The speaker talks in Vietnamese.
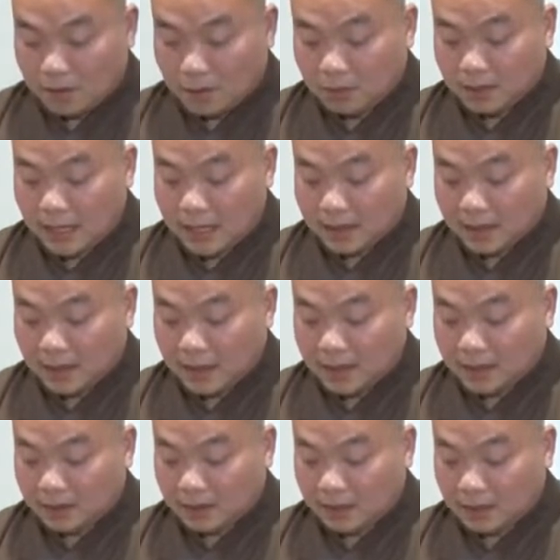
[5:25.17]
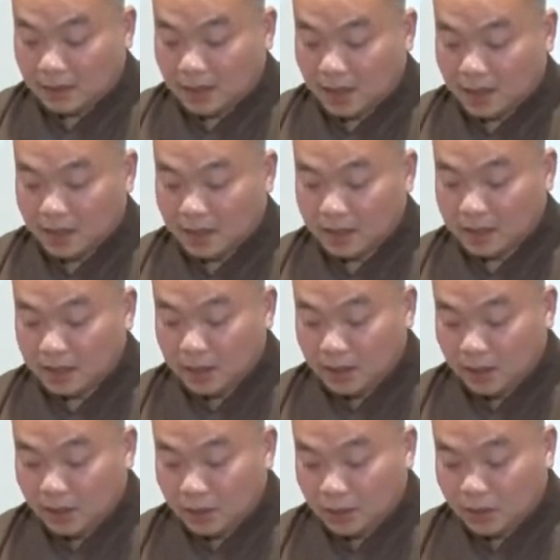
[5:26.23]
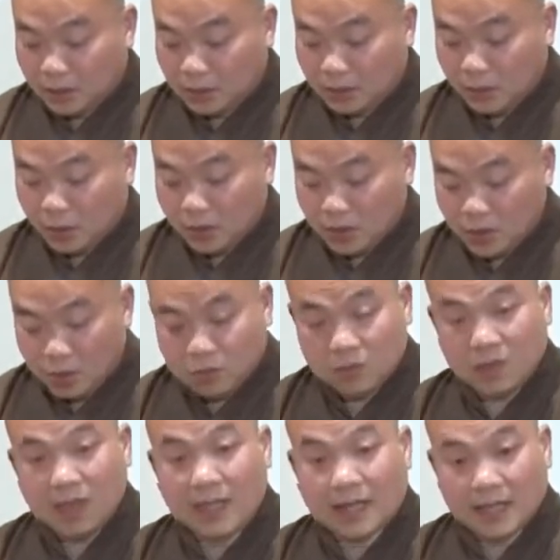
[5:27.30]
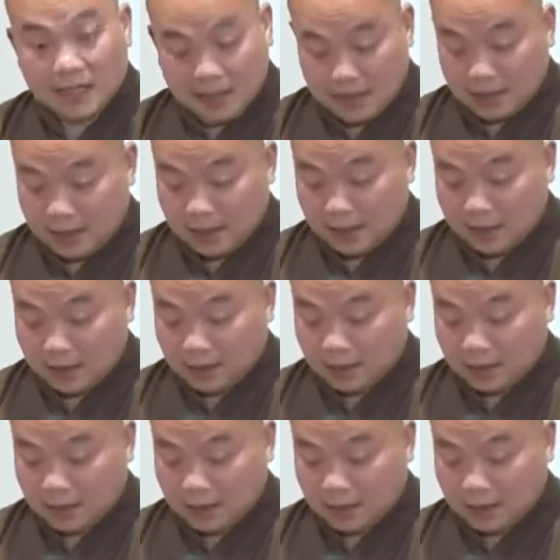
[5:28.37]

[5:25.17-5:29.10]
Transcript: chúng ta thấy tự thể của xúc nó là cái gì